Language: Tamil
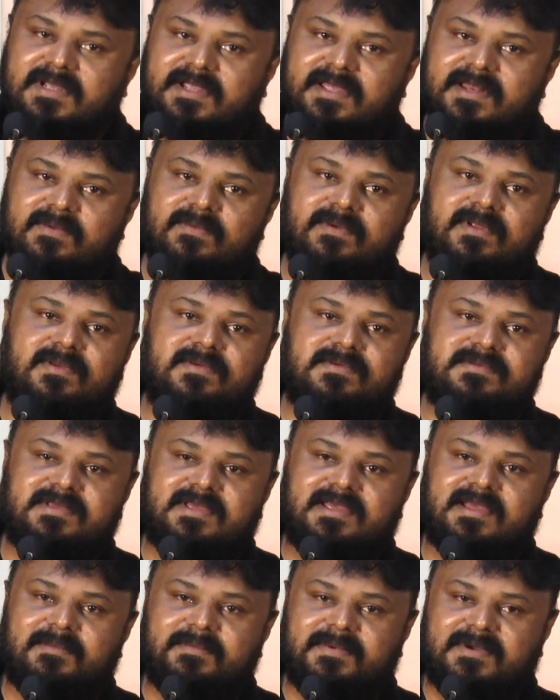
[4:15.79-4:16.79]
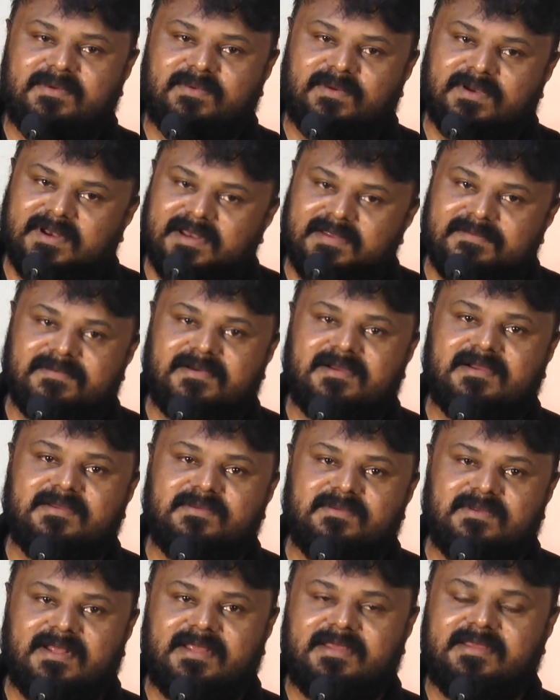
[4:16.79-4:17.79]
செகண்ட் கூட யோசிக்காமல் உடனே
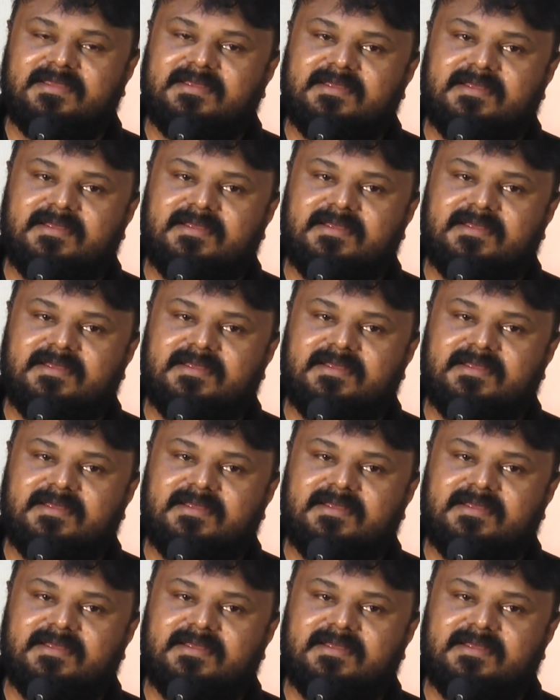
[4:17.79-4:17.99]
வாங்குறதுரை